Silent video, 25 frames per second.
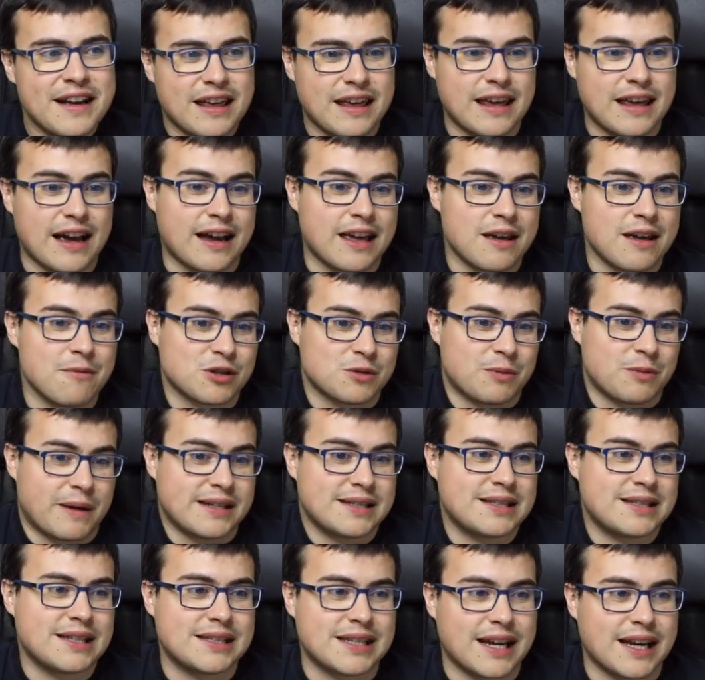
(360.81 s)
Y aquí, pues
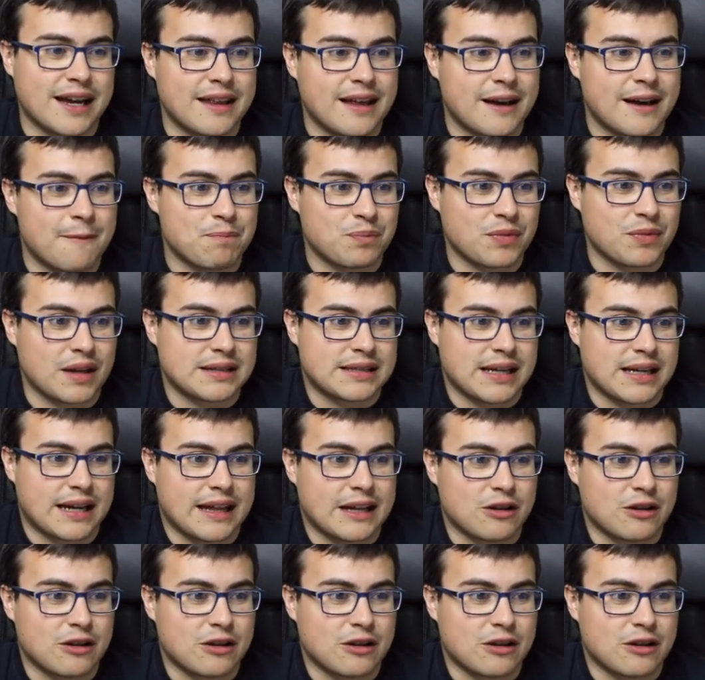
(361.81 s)
veis, se queda, se